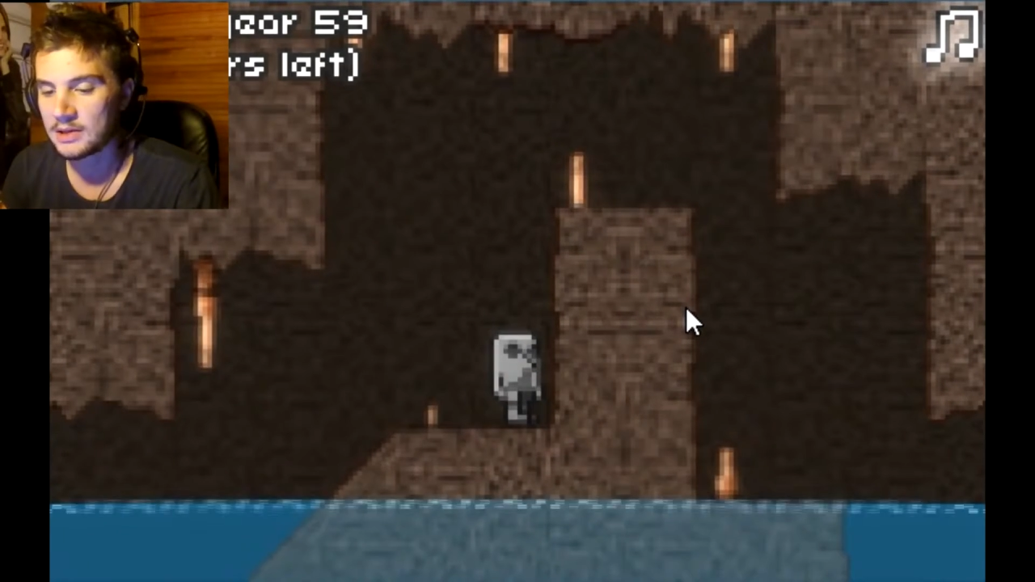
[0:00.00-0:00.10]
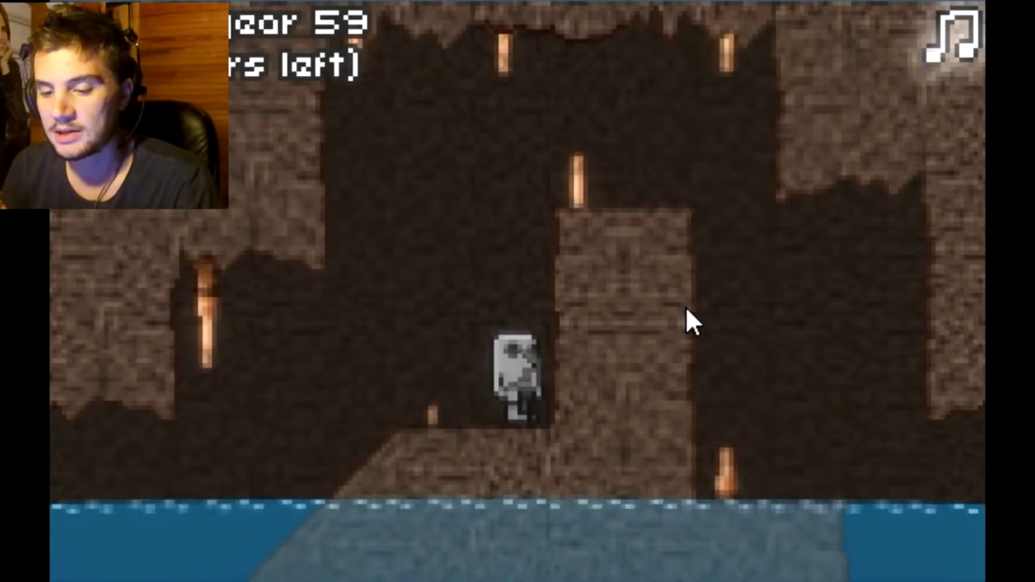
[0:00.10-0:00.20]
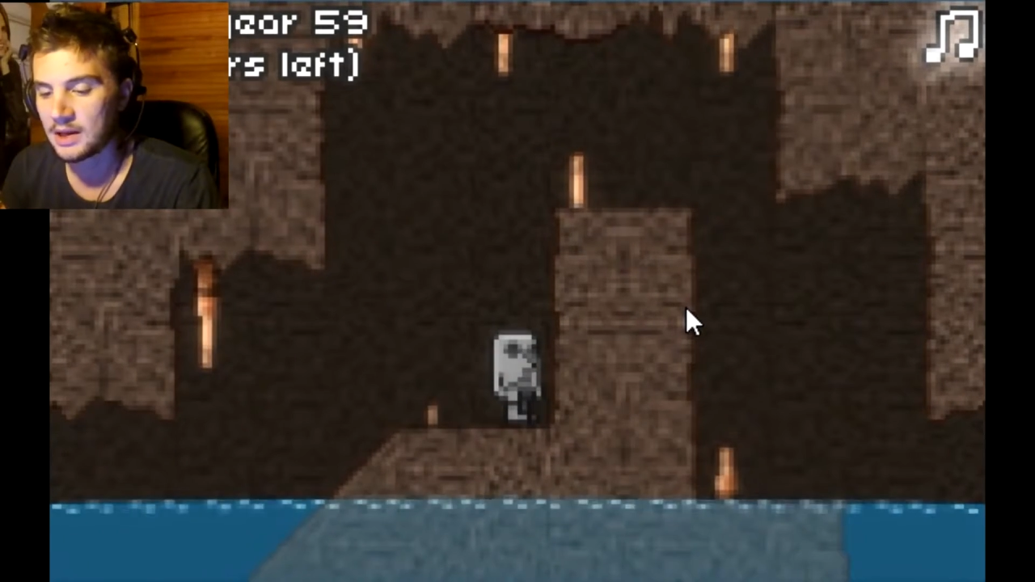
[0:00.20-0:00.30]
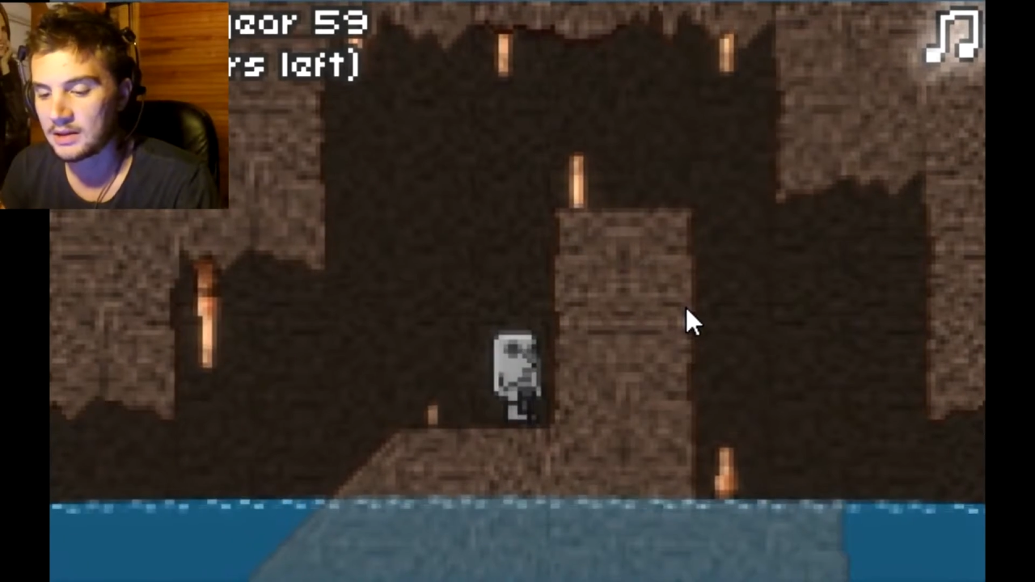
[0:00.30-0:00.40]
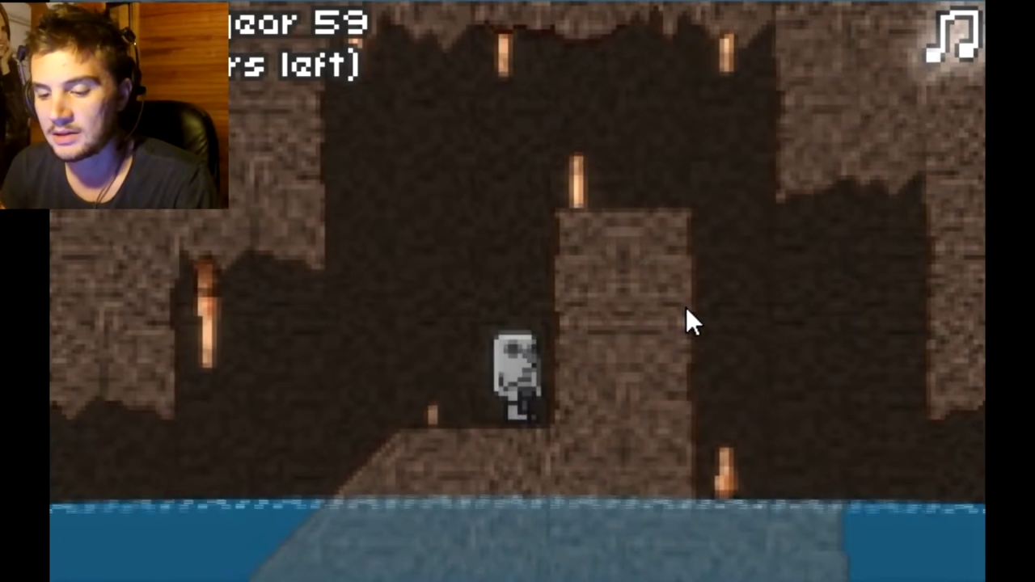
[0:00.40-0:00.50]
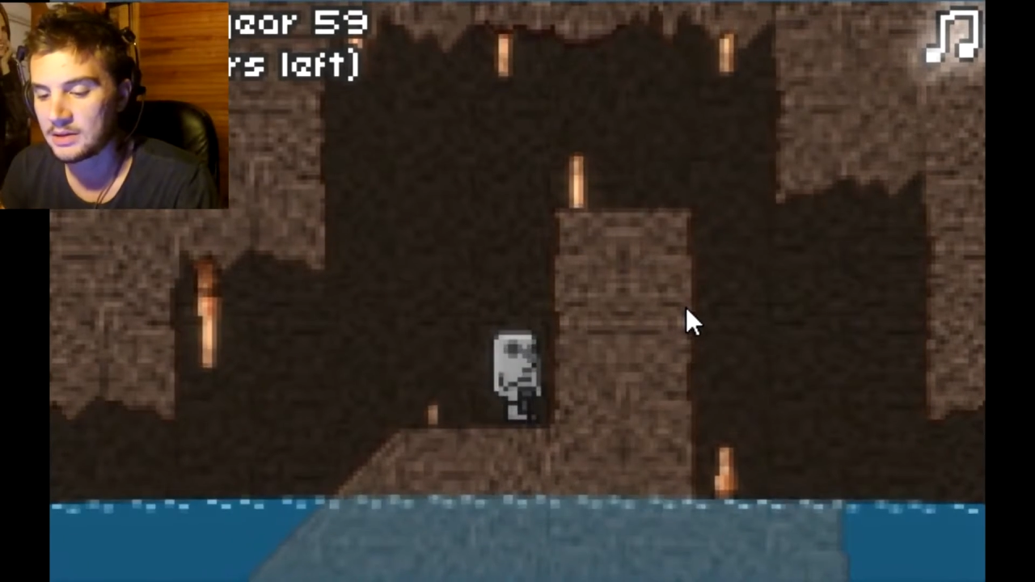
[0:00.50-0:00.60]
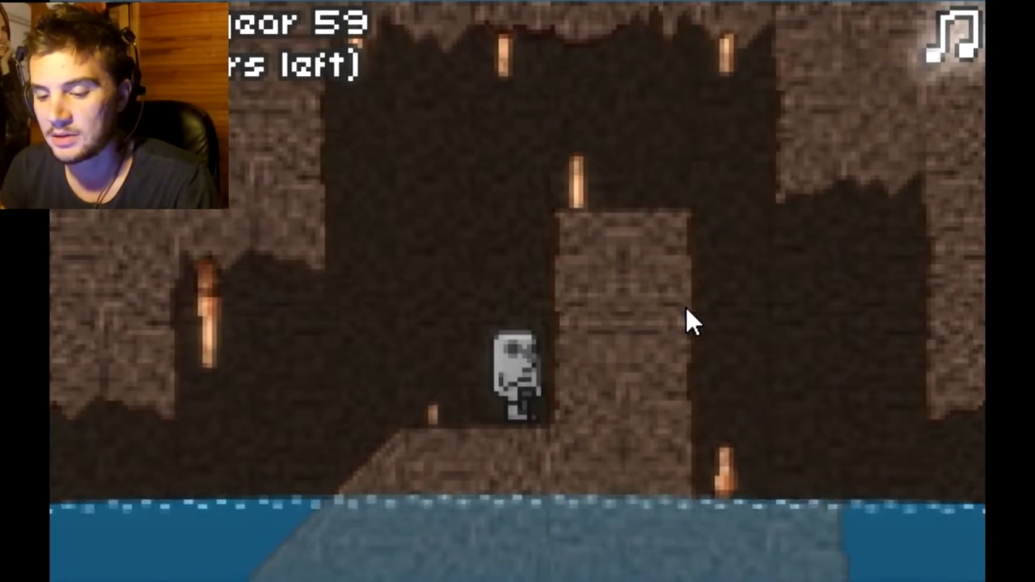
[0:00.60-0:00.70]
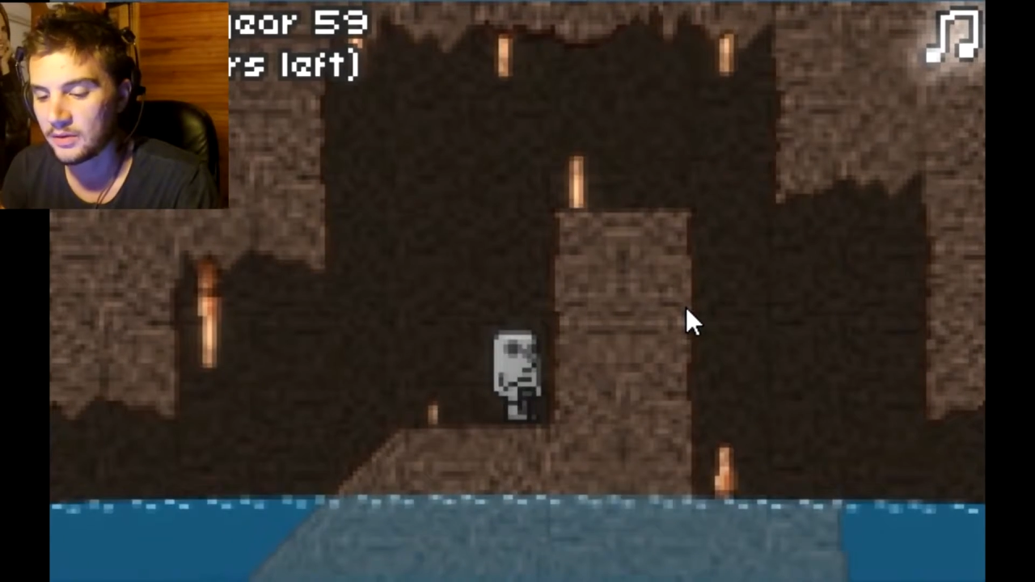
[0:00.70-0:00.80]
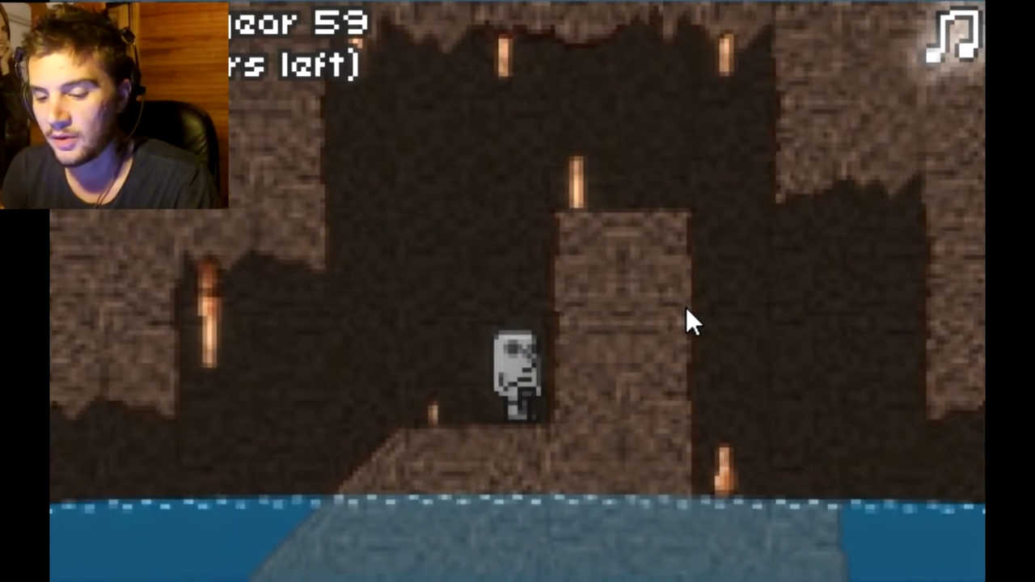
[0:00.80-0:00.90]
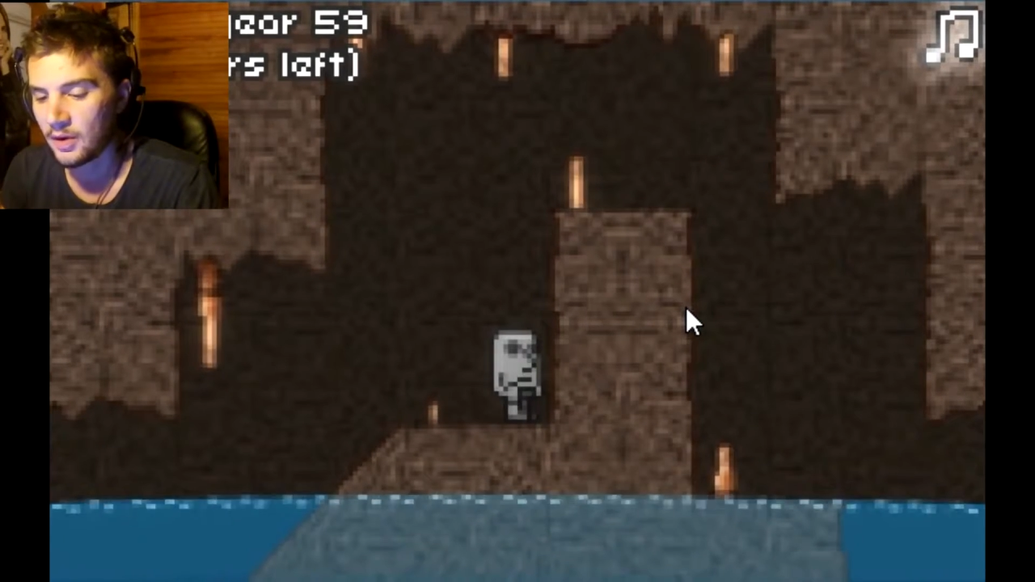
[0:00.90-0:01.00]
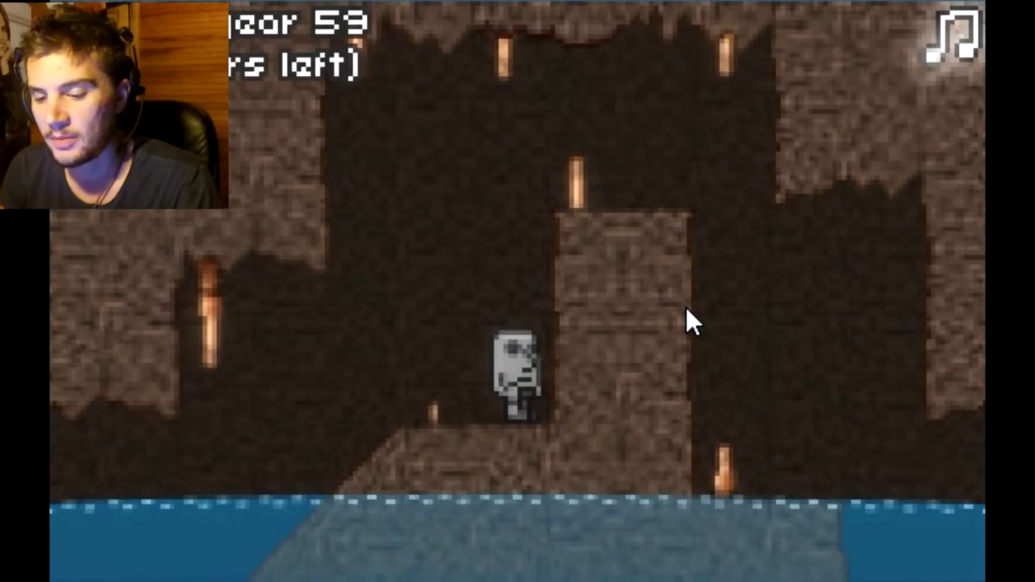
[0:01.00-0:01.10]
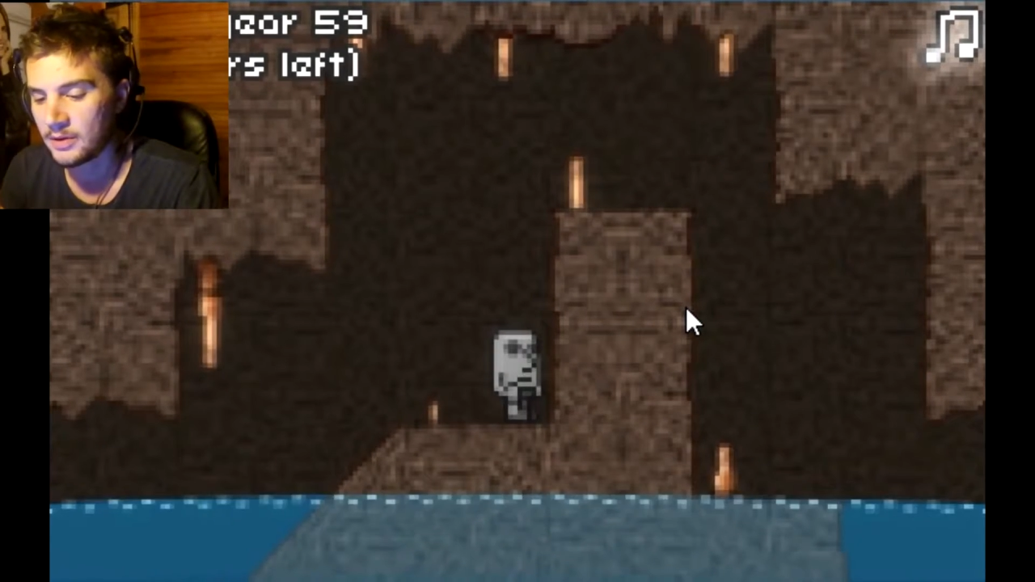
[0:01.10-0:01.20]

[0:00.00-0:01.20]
stalactite se forme.